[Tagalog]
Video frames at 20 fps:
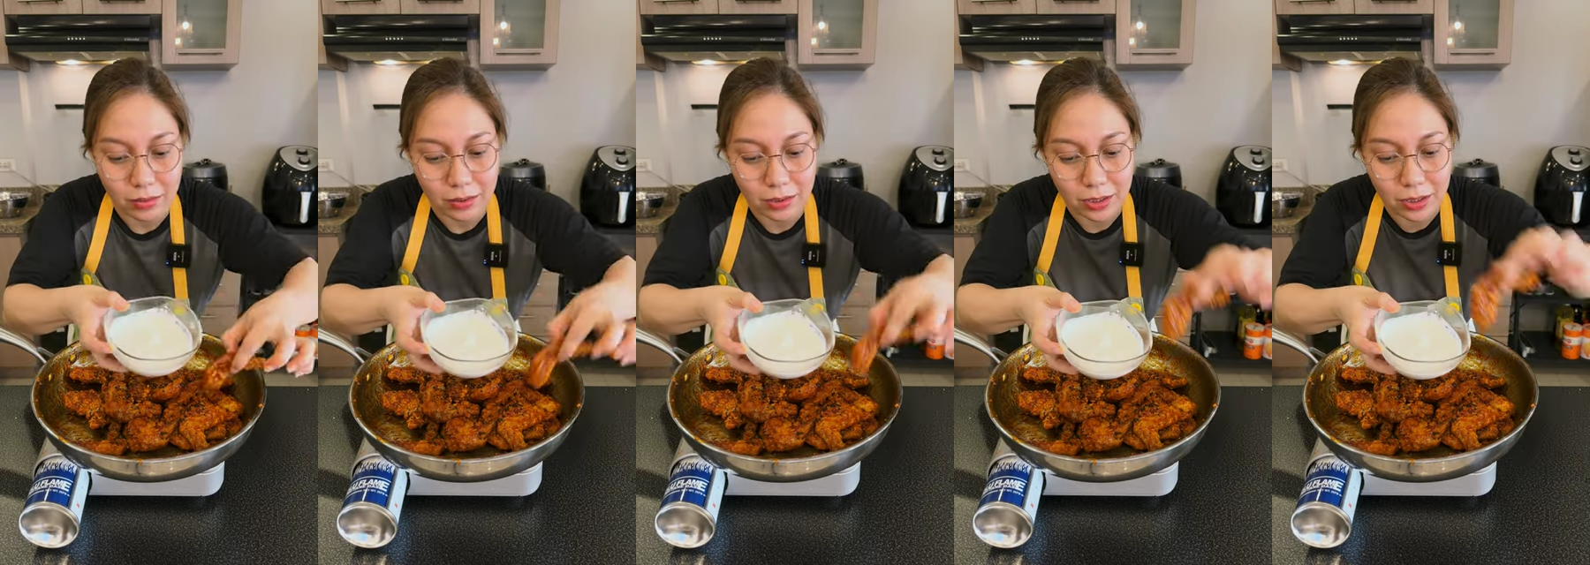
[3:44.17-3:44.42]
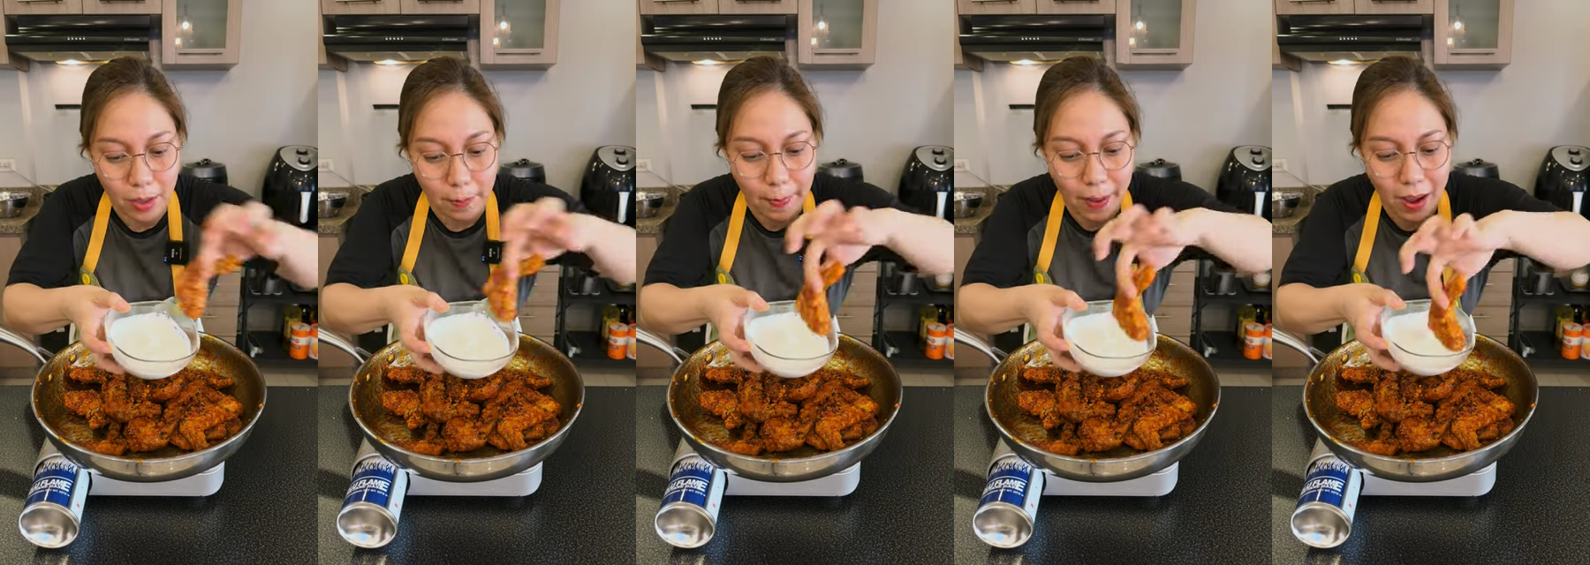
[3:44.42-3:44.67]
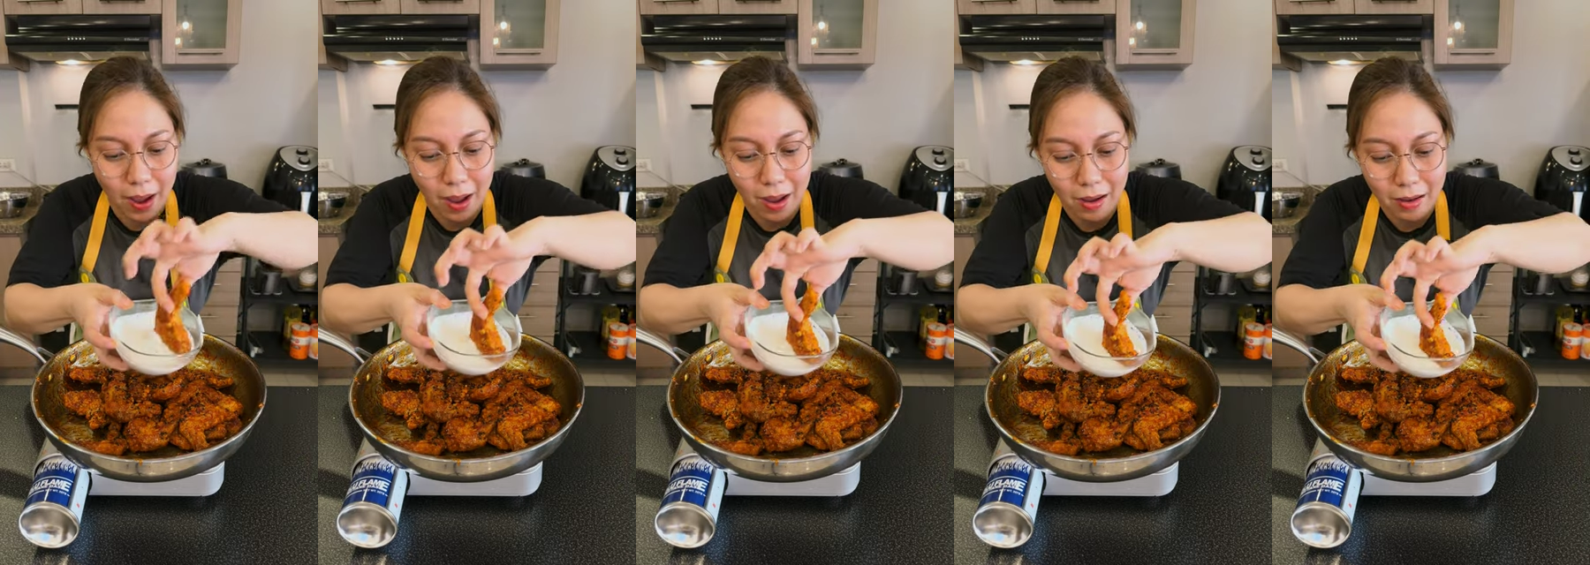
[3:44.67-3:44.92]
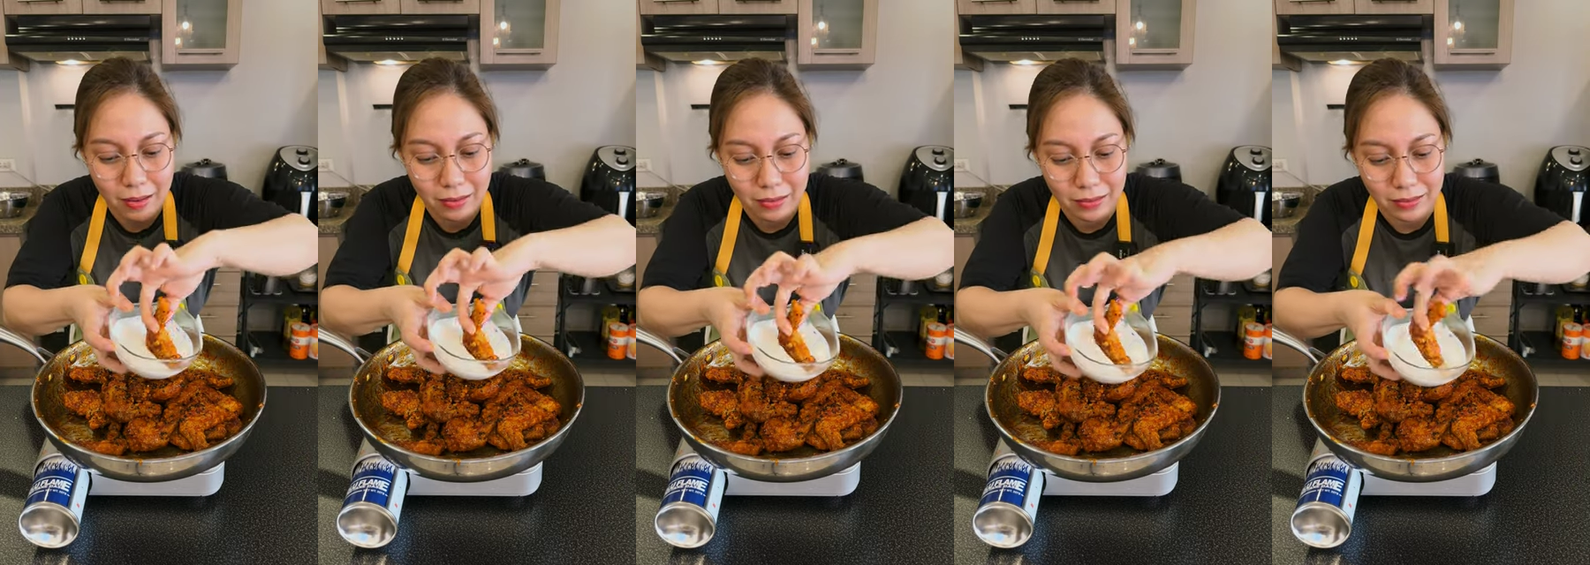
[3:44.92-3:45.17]
Isa pa nga,
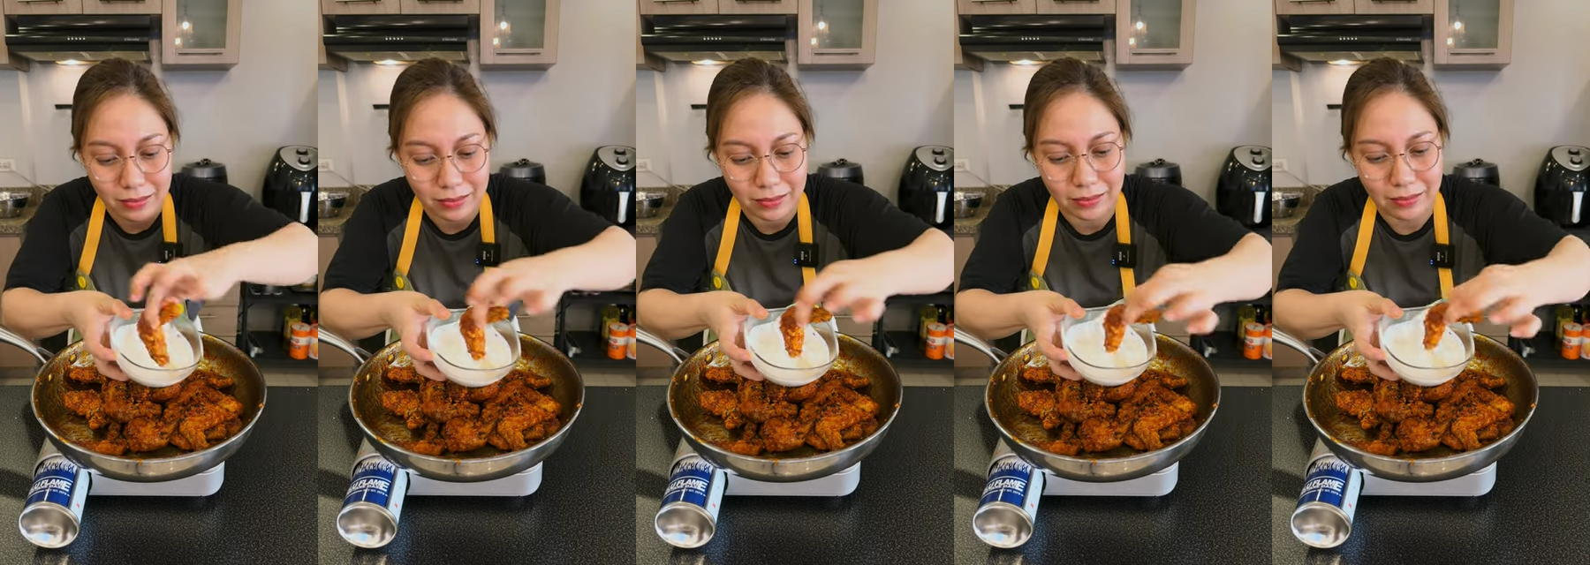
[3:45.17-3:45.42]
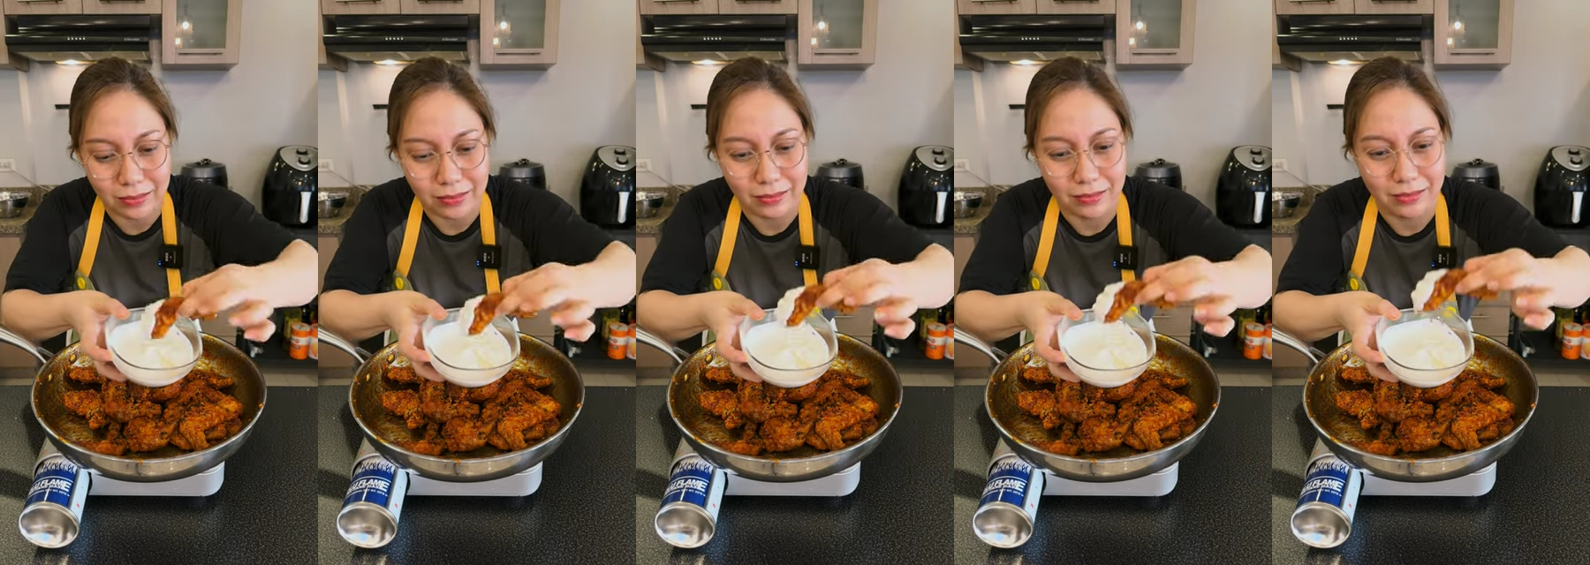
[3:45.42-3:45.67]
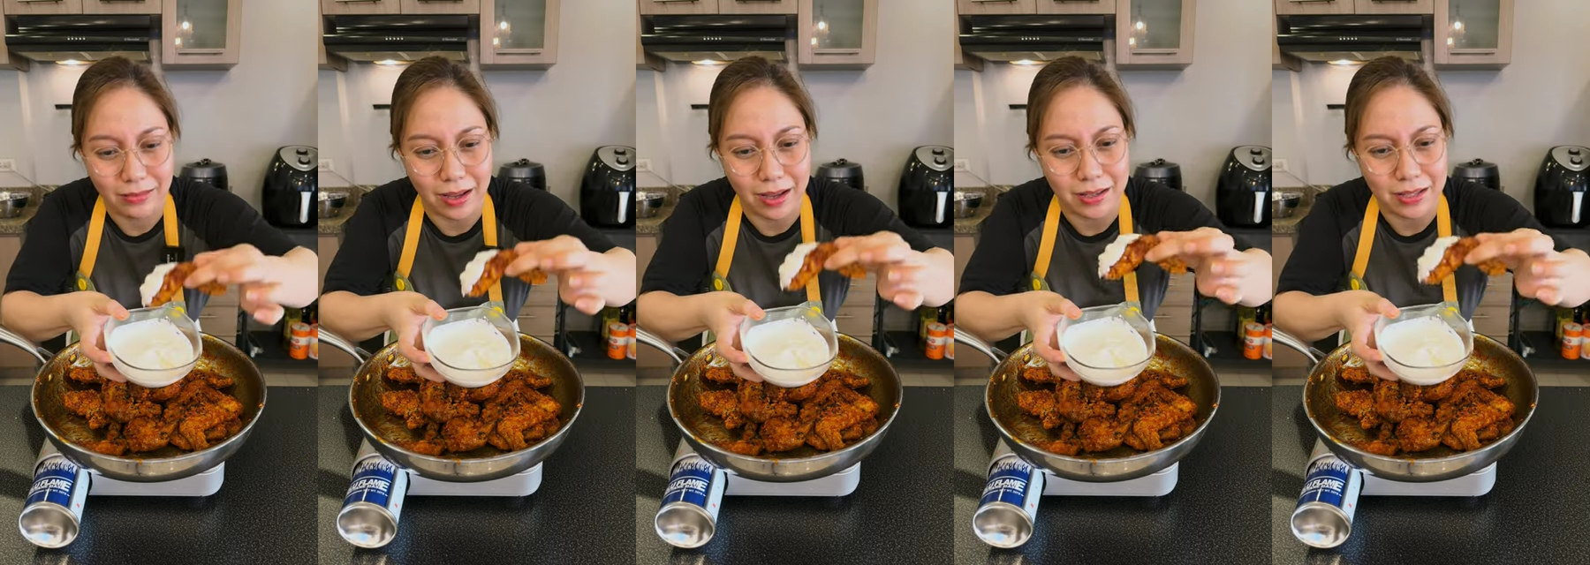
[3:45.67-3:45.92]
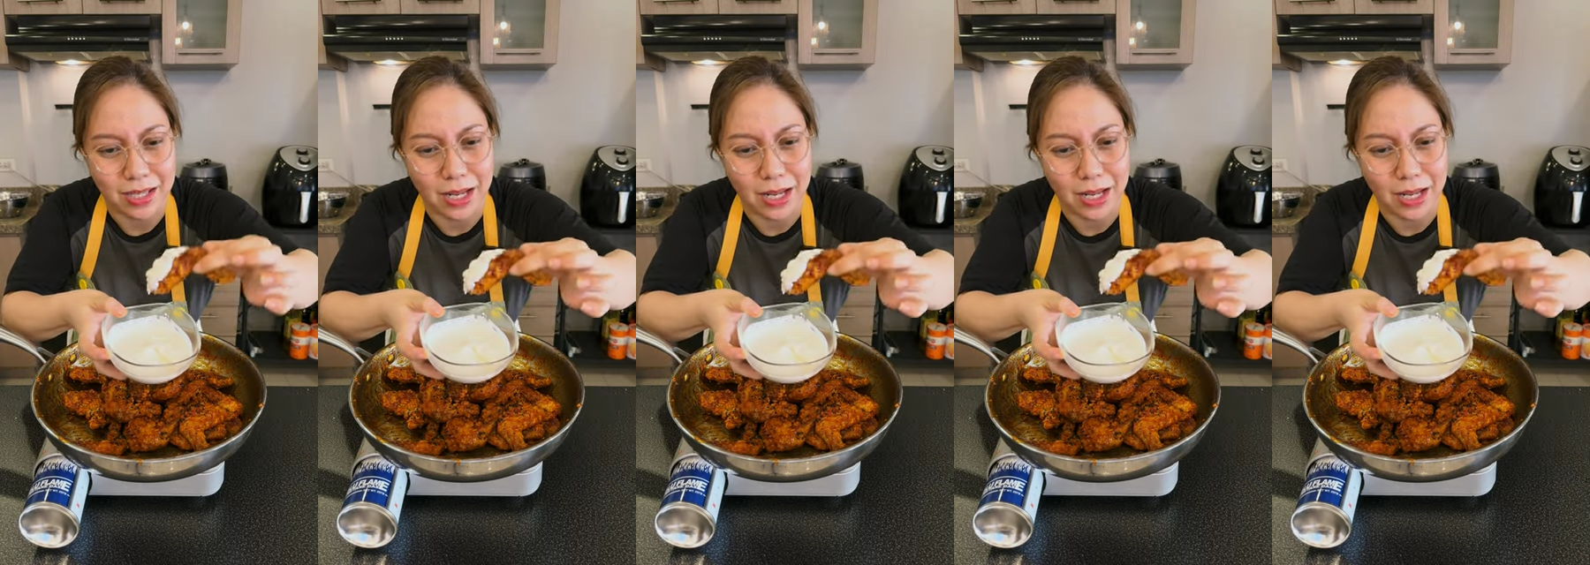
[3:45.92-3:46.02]
ang